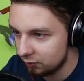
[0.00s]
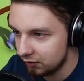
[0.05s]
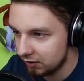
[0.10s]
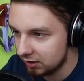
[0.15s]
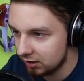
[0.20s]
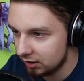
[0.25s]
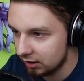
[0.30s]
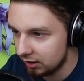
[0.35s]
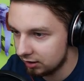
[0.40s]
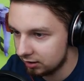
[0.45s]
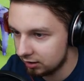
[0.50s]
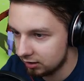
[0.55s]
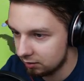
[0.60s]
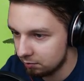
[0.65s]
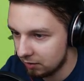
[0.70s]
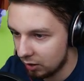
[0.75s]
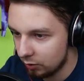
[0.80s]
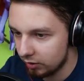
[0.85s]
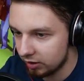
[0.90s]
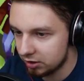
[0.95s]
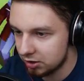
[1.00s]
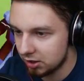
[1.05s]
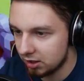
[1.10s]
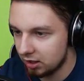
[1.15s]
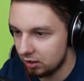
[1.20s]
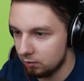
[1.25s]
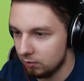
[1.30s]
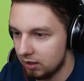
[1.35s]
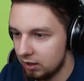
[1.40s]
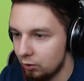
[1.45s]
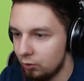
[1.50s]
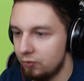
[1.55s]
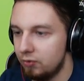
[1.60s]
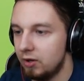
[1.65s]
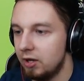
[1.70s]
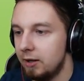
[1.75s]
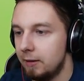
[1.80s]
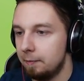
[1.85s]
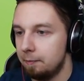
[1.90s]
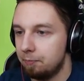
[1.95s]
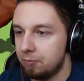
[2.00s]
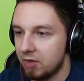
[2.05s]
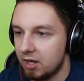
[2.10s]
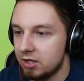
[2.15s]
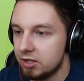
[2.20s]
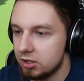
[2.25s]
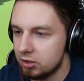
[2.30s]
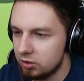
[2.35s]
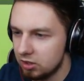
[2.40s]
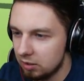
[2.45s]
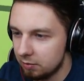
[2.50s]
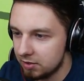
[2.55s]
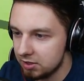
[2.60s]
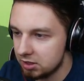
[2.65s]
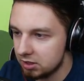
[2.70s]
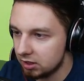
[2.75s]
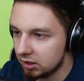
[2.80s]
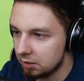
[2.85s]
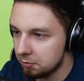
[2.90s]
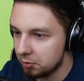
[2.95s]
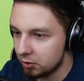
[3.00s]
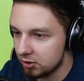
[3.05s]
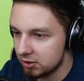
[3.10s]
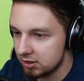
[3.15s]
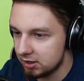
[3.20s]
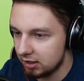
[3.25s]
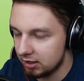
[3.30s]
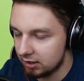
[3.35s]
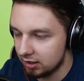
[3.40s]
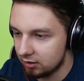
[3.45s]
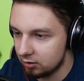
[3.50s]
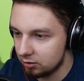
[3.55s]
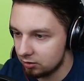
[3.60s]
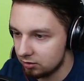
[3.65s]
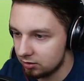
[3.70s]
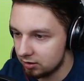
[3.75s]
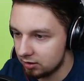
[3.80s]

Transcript: i tyle tych małych Chicken Manów, że to nie będzie takie proste, jednak no